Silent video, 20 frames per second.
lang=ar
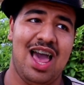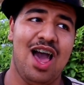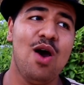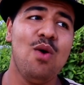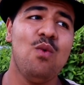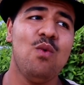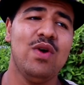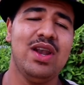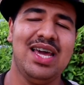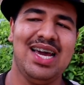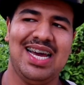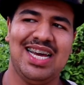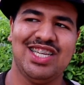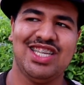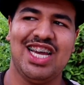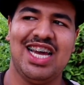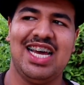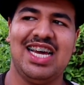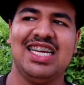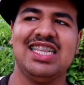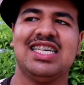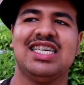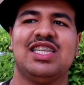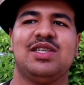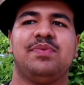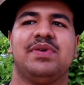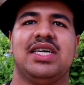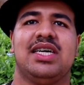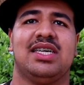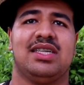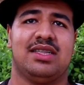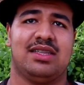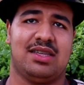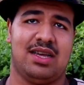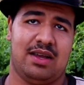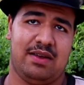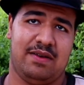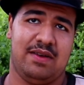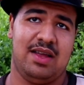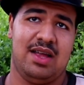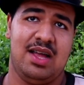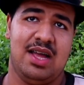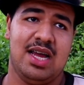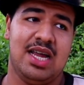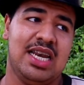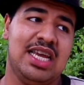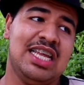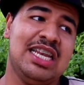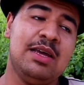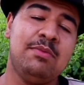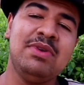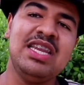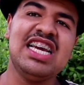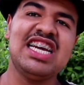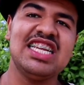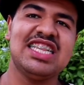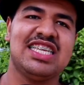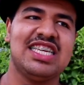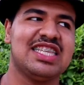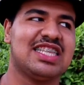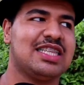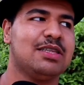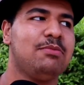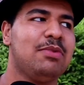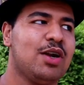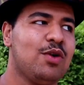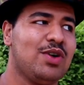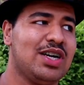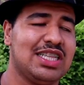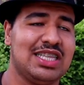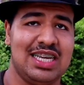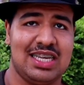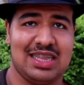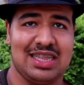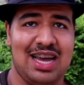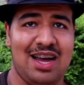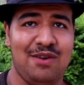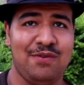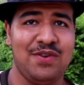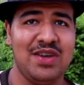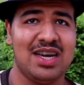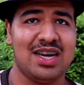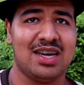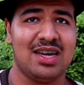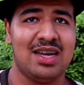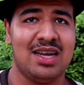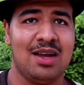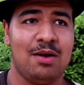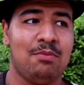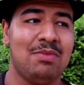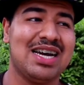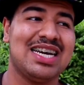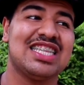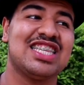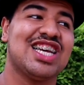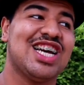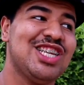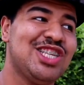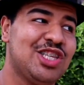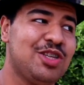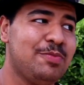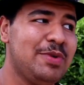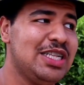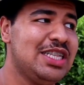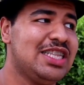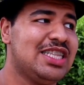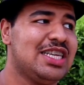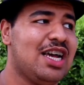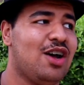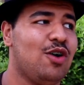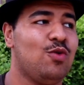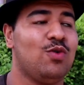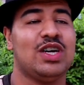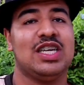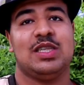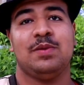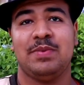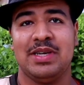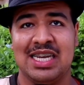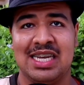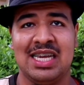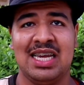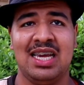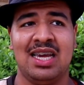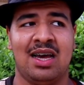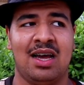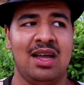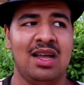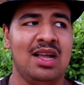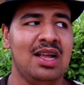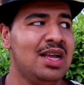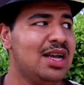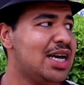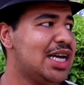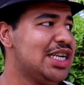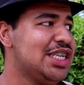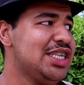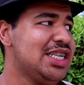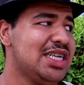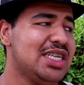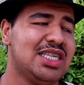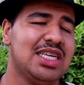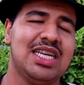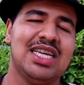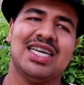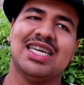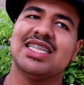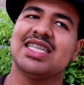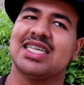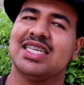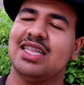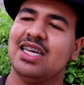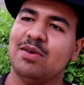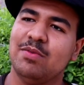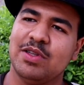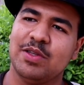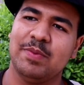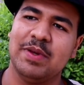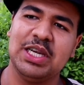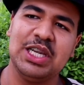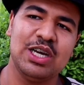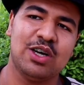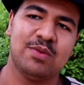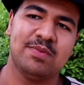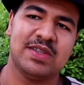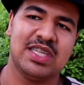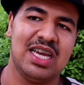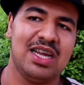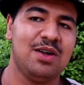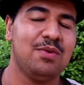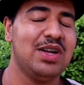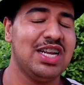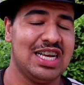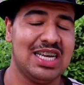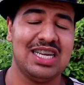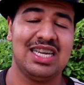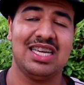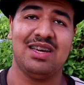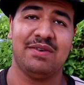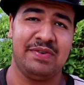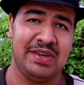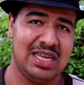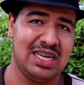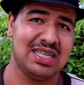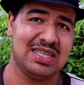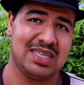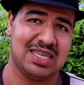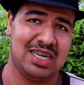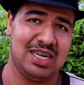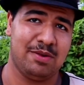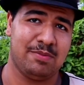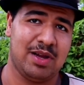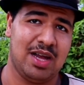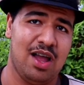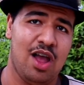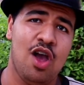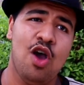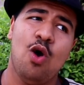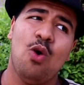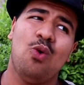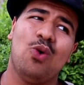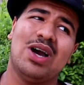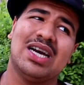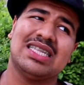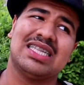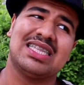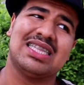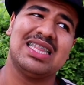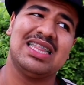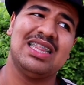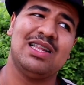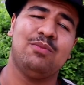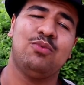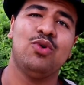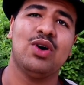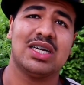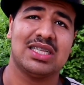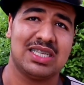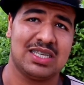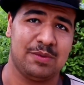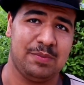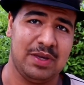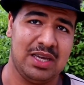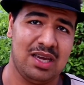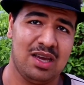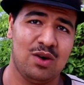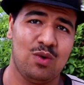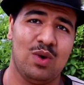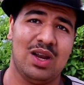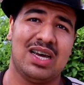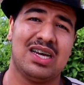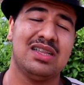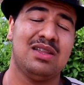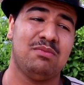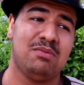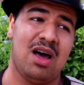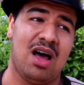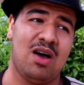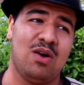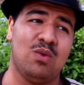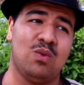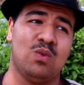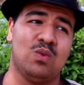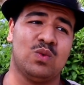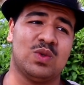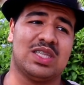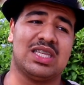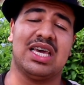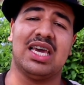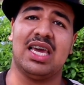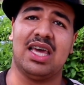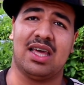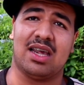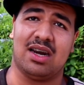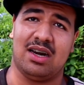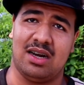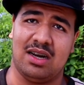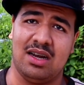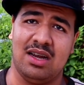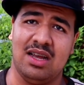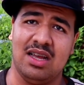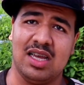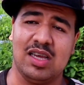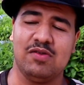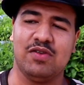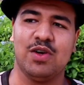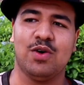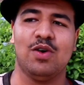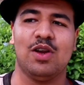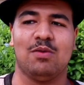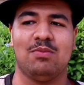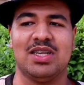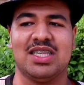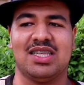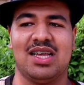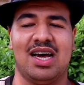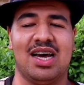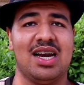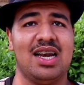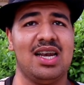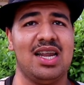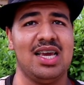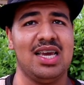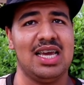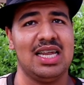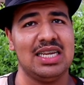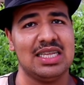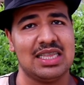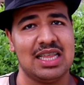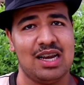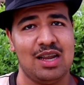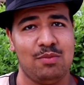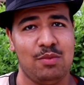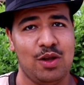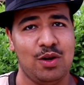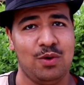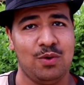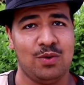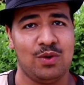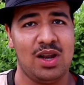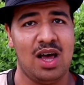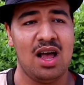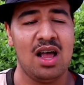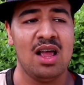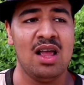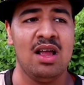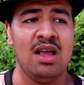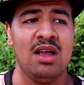اول حاجه عاد كتبغيك انت لان ملي كتهز مرا وكتحطها فيك ما كتبقاش تبان انت وكتبان هي راه شي حاجه اللي كتقدر تبان لكم سهله ولكن هي فعلا صعيبه وكتطلب وقت كبير والخدمه وسهير كيف يقول لك من سهر الليالي الطلبه العولى